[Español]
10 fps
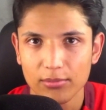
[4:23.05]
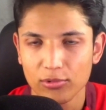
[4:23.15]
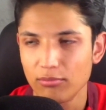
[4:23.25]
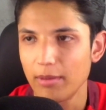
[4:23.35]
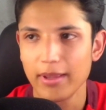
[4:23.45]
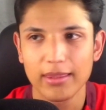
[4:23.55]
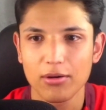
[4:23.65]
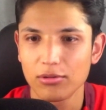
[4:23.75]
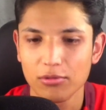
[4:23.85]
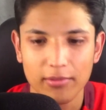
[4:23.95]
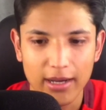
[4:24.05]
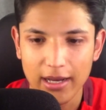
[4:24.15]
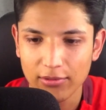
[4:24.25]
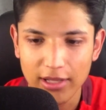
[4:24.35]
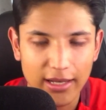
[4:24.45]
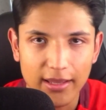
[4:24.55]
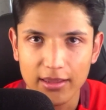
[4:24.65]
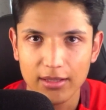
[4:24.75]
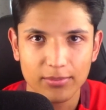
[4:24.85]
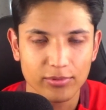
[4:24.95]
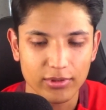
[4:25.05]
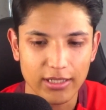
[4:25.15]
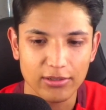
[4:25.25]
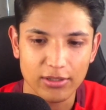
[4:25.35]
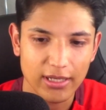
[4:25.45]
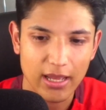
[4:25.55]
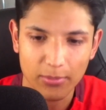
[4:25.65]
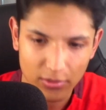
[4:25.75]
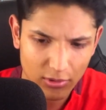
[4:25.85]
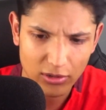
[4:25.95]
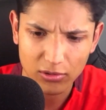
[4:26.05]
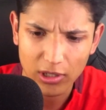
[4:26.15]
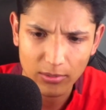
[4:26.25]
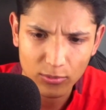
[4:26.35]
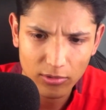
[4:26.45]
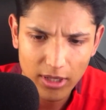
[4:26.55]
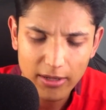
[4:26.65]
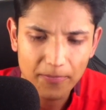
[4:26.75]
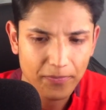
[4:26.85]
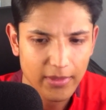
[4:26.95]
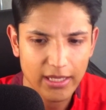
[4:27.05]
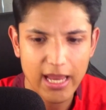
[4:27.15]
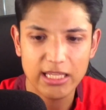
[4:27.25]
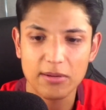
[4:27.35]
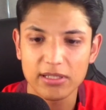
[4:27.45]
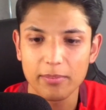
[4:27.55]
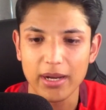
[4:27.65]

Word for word: normalmente cuando va una leyenda pues casi no hace nada, pero lo hizo muy bien. Ya iniciamos el